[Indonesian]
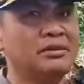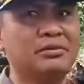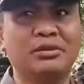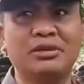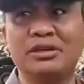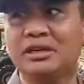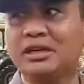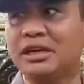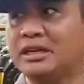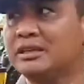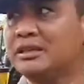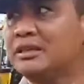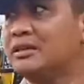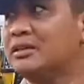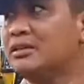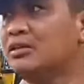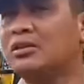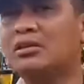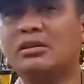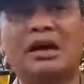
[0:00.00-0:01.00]
sana melihat
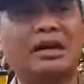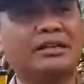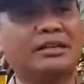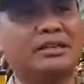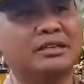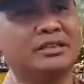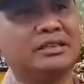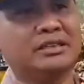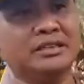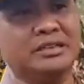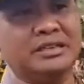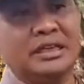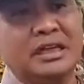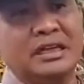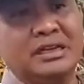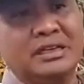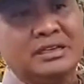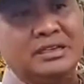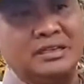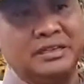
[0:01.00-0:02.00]
oh, angin kencang
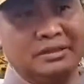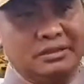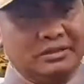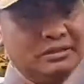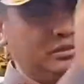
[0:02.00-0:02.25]
sekali nih.